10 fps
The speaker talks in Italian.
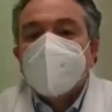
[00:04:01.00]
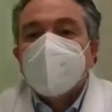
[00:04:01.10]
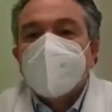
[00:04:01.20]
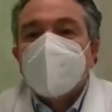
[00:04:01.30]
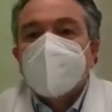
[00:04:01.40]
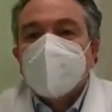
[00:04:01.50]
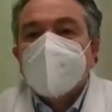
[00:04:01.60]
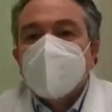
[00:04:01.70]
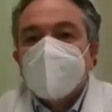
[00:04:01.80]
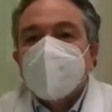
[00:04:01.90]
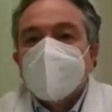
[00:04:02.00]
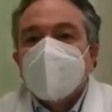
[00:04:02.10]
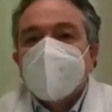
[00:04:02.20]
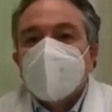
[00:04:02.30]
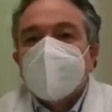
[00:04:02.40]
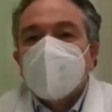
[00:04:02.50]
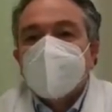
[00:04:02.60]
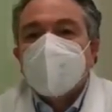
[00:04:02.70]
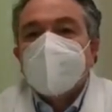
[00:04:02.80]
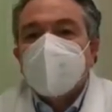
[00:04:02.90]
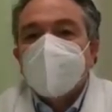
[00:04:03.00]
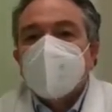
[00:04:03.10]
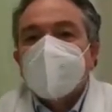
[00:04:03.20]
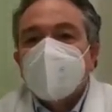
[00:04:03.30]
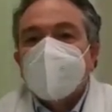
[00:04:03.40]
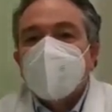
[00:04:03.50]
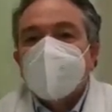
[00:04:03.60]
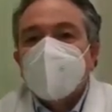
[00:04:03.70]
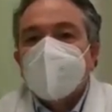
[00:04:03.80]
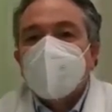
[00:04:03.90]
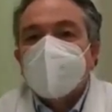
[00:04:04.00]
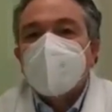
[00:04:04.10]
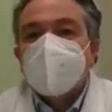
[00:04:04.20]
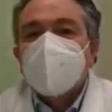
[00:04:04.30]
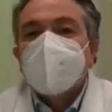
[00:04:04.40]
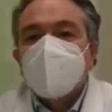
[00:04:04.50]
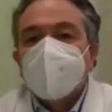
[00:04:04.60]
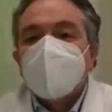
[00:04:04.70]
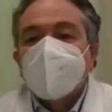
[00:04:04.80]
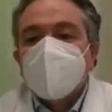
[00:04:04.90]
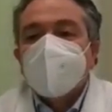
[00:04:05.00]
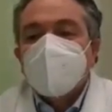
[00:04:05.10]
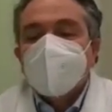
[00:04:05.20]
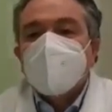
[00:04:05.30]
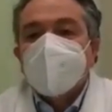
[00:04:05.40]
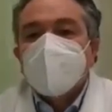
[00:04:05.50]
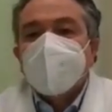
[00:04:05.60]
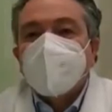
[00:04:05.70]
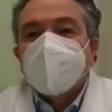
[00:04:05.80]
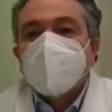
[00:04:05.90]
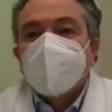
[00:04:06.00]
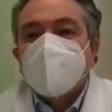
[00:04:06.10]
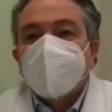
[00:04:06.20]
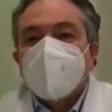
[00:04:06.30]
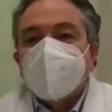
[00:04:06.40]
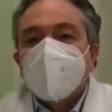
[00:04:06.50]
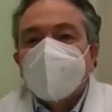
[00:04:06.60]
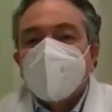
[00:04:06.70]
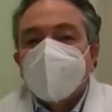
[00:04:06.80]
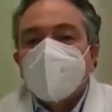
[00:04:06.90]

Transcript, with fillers: quindi evitare anche nel giorno di carnevale di far uscire i bambini di casa, perché voglio ricordare che